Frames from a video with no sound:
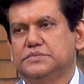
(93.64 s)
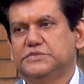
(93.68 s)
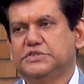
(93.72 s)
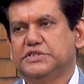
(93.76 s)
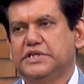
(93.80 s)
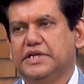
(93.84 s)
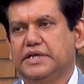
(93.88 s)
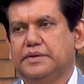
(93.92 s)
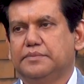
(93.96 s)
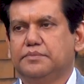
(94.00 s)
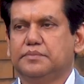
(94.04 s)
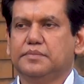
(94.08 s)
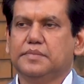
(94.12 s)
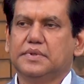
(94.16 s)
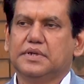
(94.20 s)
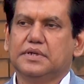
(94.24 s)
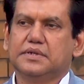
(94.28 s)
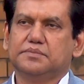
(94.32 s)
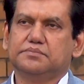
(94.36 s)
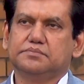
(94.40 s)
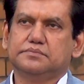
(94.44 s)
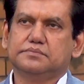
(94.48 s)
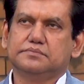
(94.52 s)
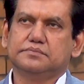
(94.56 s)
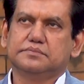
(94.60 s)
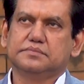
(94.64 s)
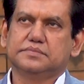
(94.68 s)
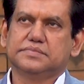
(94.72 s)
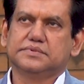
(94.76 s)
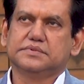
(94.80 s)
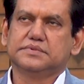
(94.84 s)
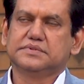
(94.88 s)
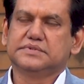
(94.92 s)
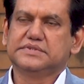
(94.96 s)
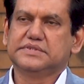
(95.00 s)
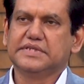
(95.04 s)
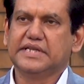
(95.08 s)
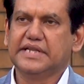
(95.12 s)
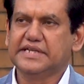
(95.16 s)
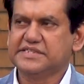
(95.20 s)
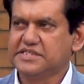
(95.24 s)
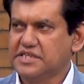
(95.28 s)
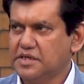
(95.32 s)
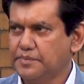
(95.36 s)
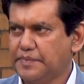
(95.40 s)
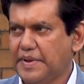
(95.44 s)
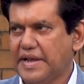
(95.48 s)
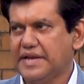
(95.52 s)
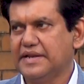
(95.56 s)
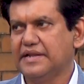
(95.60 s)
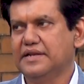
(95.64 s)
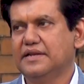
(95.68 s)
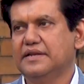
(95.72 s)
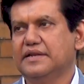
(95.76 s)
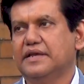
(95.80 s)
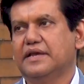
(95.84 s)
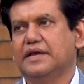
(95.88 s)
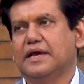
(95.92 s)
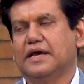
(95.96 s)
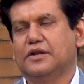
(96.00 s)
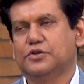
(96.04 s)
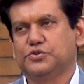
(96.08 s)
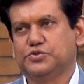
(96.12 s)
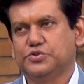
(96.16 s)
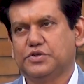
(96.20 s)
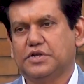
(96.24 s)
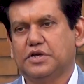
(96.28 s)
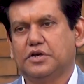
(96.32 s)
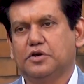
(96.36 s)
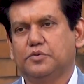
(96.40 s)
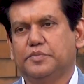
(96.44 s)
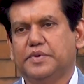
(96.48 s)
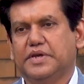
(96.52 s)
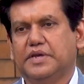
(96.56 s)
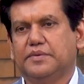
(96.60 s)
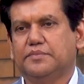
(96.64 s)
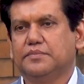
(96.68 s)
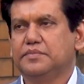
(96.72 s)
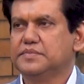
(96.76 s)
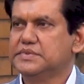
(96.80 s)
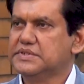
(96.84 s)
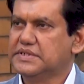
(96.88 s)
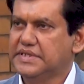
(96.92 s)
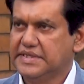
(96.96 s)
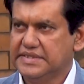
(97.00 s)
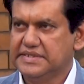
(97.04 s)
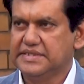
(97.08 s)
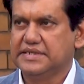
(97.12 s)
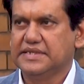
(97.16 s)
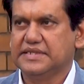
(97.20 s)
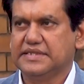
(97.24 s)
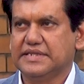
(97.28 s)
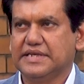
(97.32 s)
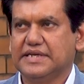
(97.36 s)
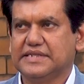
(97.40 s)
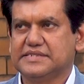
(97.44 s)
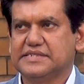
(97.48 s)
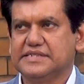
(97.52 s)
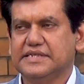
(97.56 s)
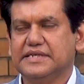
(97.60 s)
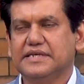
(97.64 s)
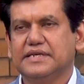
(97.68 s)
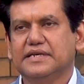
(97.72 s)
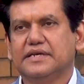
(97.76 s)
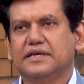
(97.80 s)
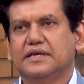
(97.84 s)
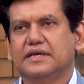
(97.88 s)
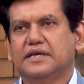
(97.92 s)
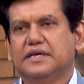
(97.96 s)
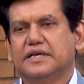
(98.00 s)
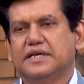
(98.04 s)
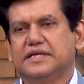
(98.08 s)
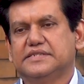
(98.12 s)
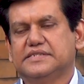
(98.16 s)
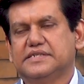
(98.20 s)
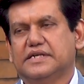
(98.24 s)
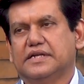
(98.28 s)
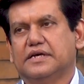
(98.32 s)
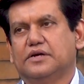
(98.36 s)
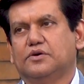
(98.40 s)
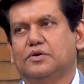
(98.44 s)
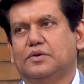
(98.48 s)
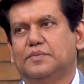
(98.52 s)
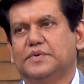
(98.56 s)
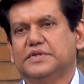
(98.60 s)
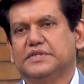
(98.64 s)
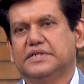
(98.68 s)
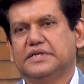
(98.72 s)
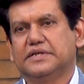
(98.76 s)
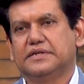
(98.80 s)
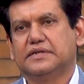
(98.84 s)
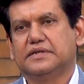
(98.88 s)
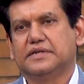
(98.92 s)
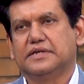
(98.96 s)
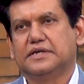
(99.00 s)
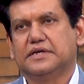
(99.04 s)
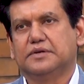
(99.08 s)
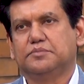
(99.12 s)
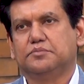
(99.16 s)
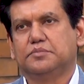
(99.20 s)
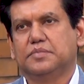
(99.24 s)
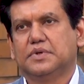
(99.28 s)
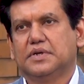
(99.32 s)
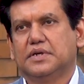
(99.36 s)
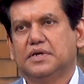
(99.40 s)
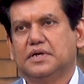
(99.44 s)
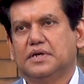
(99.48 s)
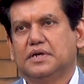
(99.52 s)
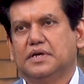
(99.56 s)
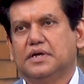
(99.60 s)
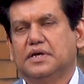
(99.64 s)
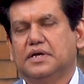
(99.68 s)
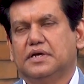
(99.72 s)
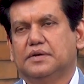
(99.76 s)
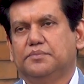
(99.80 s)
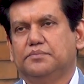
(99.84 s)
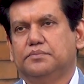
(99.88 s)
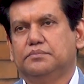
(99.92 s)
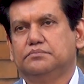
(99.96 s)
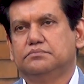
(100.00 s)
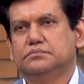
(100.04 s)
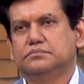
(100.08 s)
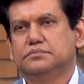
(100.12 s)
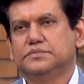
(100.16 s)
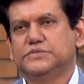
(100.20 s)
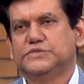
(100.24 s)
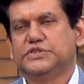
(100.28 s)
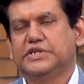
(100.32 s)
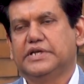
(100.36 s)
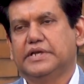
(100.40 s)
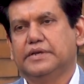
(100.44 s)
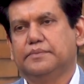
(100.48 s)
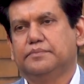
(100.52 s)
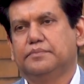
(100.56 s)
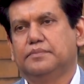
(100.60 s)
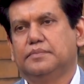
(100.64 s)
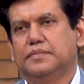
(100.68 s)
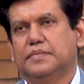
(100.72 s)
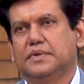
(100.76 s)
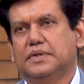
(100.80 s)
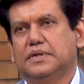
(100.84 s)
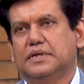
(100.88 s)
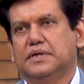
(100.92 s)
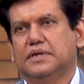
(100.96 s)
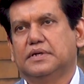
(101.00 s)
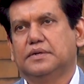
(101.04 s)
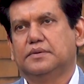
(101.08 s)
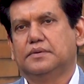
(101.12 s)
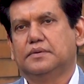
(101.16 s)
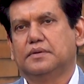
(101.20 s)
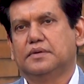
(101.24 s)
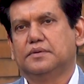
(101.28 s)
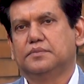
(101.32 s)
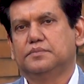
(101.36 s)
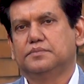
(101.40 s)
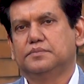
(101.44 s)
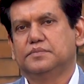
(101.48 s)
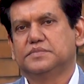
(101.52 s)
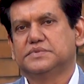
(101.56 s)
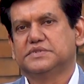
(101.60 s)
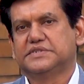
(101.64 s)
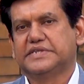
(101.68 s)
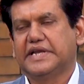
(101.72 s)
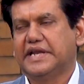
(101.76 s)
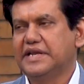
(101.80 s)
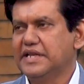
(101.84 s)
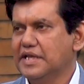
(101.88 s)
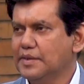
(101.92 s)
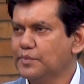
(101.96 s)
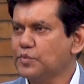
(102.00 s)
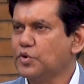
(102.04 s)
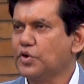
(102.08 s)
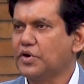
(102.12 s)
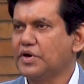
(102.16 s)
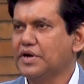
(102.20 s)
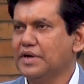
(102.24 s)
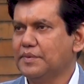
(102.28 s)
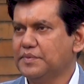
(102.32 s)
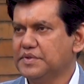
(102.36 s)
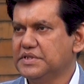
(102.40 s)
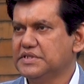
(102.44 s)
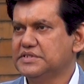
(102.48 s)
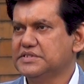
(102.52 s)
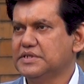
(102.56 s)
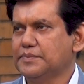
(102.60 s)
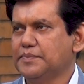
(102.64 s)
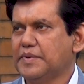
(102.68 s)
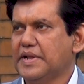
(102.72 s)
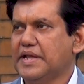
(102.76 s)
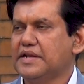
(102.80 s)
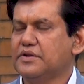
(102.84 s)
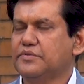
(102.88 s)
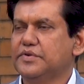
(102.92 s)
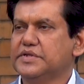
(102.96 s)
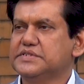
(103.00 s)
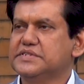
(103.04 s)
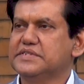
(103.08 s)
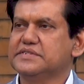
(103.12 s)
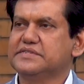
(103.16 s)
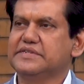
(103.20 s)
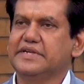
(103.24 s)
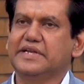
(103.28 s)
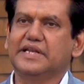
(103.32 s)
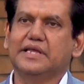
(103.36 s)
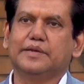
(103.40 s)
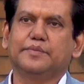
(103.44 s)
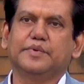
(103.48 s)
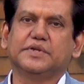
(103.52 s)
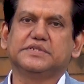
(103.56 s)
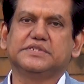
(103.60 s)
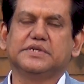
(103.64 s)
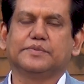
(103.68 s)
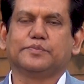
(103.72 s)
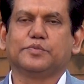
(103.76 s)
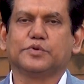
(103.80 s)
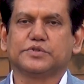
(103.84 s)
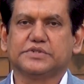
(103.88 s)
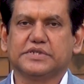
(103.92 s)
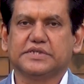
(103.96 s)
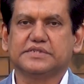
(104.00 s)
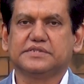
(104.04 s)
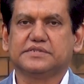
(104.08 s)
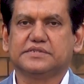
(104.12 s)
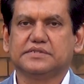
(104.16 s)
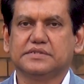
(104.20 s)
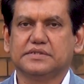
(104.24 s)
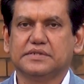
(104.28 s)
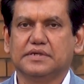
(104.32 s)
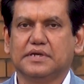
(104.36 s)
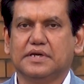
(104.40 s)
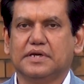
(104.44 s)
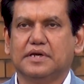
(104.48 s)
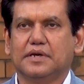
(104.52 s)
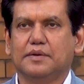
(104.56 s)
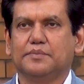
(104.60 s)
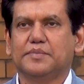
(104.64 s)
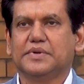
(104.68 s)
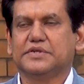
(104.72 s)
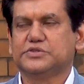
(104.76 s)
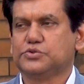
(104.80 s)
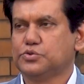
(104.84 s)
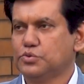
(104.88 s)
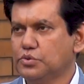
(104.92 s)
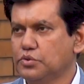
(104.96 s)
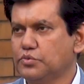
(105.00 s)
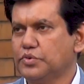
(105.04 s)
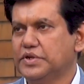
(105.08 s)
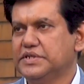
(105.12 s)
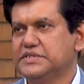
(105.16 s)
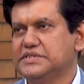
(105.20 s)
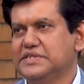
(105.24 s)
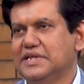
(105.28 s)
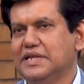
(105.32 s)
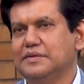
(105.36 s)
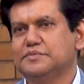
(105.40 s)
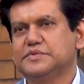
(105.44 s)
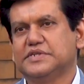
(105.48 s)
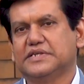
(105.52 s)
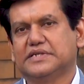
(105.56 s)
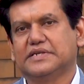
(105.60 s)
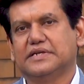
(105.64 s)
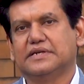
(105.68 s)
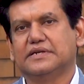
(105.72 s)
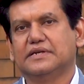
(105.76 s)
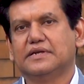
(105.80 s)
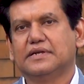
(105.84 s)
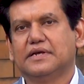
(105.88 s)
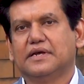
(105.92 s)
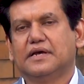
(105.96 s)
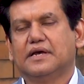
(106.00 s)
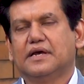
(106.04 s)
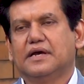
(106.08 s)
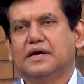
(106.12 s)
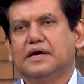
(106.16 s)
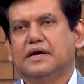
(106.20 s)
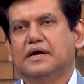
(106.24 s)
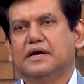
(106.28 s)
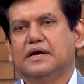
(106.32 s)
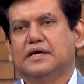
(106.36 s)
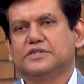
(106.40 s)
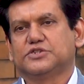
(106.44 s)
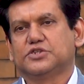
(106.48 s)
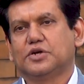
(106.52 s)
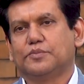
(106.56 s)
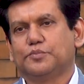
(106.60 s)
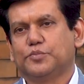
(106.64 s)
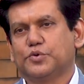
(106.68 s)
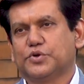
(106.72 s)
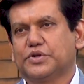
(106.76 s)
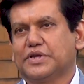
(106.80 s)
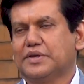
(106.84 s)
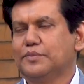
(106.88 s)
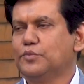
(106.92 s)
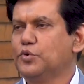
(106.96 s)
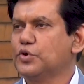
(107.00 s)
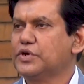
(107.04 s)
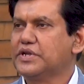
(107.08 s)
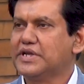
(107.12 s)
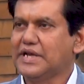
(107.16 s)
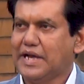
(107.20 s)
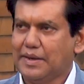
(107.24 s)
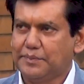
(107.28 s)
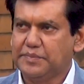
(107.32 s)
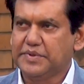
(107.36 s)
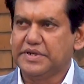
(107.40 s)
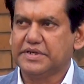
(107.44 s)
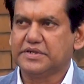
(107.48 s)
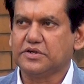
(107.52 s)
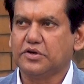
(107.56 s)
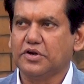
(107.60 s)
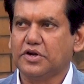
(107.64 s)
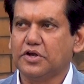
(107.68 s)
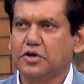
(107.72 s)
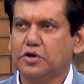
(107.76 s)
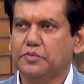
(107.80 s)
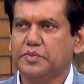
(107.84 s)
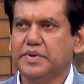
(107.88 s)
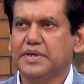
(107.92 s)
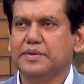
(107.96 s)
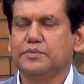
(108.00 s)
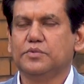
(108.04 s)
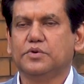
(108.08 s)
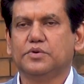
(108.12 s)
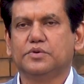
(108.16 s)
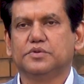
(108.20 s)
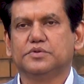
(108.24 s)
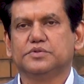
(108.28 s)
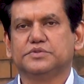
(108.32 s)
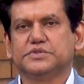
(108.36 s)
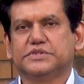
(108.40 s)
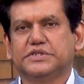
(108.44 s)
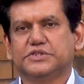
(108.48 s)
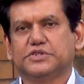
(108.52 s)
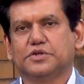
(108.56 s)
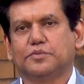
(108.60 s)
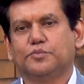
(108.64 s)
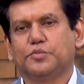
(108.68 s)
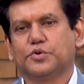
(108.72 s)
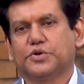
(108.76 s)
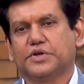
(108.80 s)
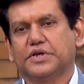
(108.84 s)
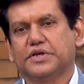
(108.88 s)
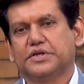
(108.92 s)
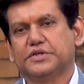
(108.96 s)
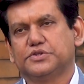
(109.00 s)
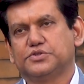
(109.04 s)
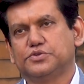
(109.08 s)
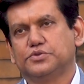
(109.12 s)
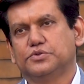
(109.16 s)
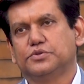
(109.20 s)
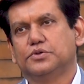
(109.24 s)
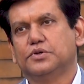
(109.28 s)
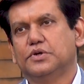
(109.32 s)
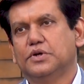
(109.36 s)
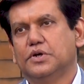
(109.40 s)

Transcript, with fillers: যে সিলেকশন প্যানেল নিয়ে আলোচনা হবে দুটো এজেন্ডাতে আছে এছাড়াও আমাদের যে স্টেডিয়াম করার আমাদের যে প্ল্যান রয়েছে স্টেডিয়ামের যে প্রসেস আমরা শুরু করেছিলাম সেটার সম্পর্কে বোর্ডকে আপডেট করা হবে এবং সে সম্পর্কে কিছু